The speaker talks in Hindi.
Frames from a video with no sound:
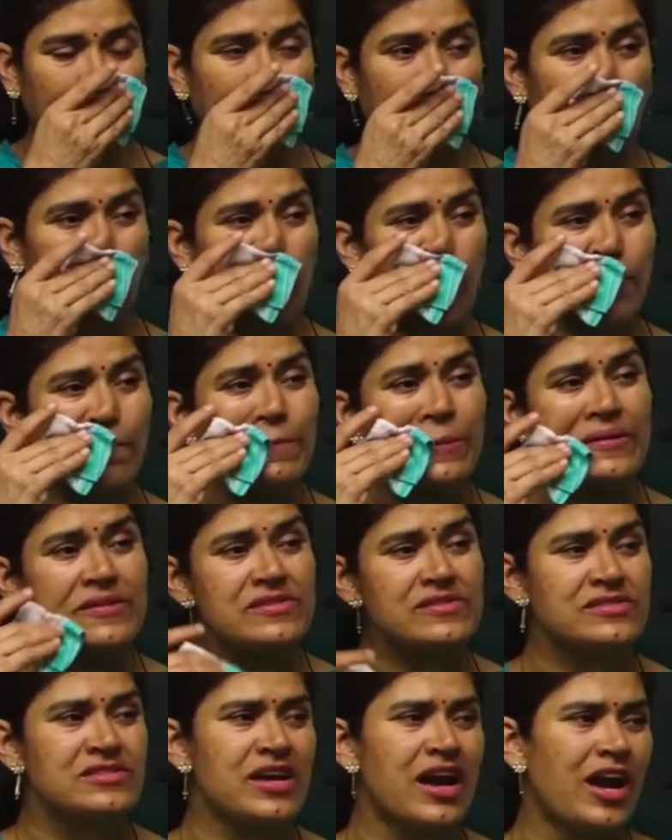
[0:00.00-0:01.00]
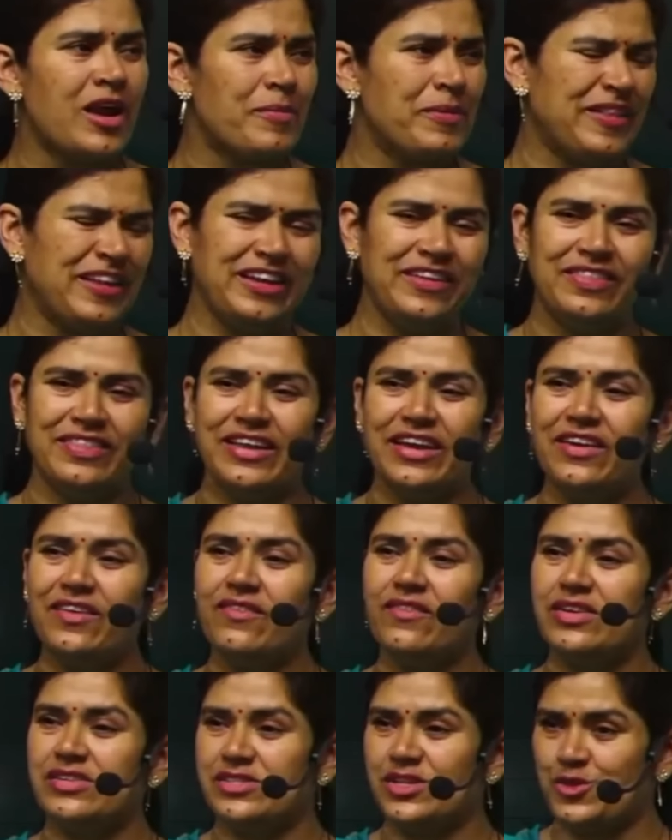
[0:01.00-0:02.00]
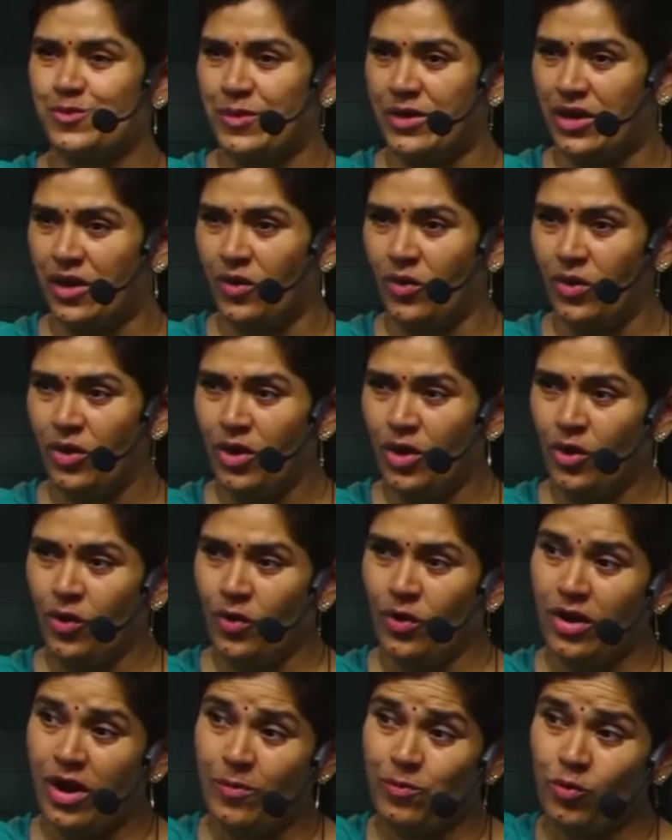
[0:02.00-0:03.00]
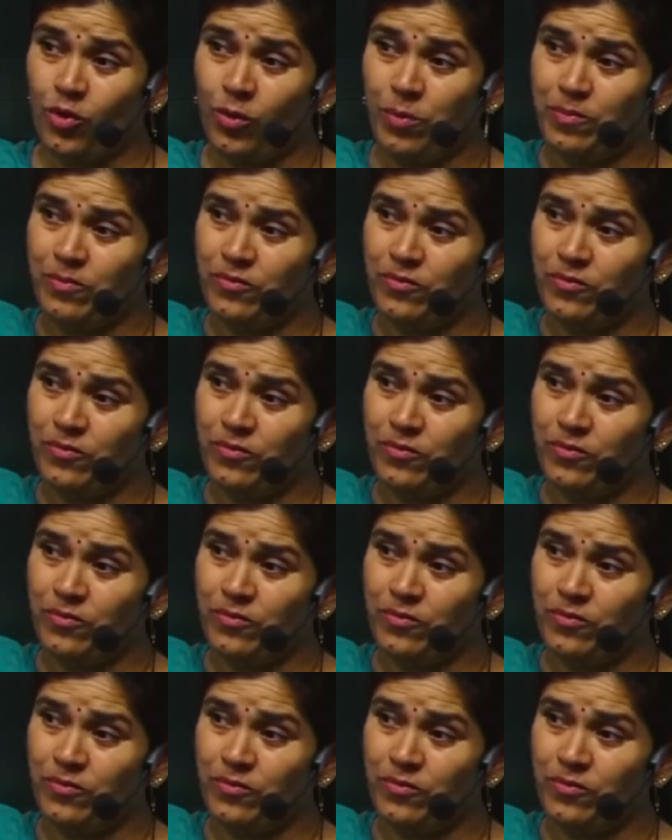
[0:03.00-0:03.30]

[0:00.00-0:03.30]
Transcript: आप चार पता नहीं तीन ड्रेसेस बनाओ और आपको